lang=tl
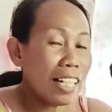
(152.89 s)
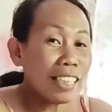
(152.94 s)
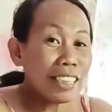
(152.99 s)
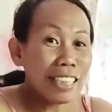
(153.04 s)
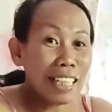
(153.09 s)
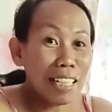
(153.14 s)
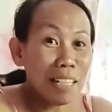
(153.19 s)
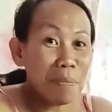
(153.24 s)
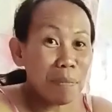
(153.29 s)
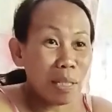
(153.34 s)

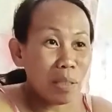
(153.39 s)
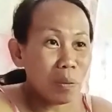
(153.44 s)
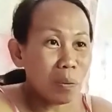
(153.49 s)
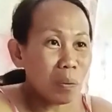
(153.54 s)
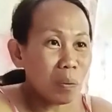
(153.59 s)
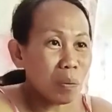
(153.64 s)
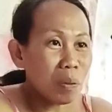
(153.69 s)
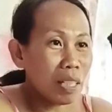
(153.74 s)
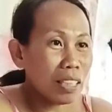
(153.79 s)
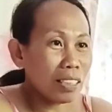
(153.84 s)
Sana
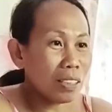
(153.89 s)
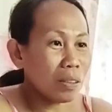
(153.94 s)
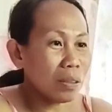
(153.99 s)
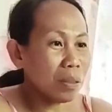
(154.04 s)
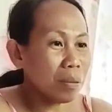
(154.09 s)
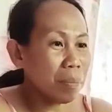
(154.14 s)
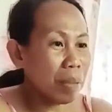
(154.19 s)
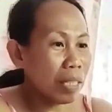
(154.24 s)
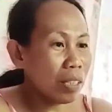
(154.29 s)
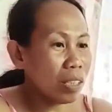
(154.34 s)
marunong
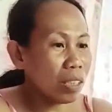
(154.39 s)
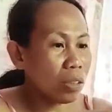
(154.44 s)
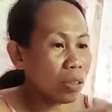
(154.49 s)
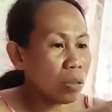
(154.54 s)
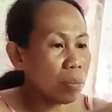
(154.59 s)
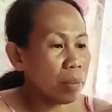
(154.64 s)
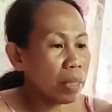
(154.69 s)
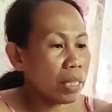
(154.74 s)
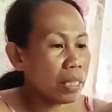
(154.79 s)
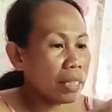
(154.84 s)
ako. Pero ito
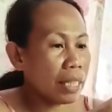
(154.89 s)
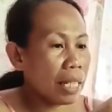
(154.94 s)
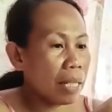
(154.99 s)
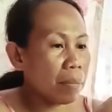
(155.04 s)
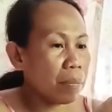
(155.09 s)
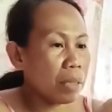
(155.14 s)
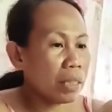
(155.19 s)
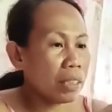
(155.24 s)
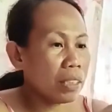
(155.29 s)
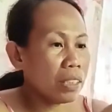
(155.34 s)
yung
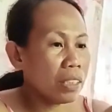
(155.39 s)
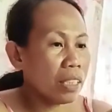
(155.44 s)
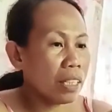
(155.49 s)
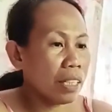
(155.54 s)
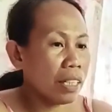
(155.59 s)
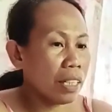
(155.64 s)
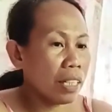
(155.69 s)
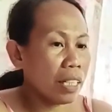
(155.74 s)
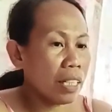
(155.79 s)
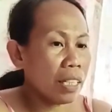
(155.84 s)
mga gamit
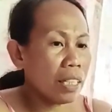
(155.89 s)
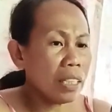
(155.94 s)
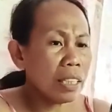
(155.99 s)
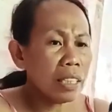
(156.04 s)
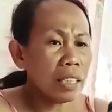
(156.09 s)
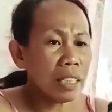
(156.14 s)
niya.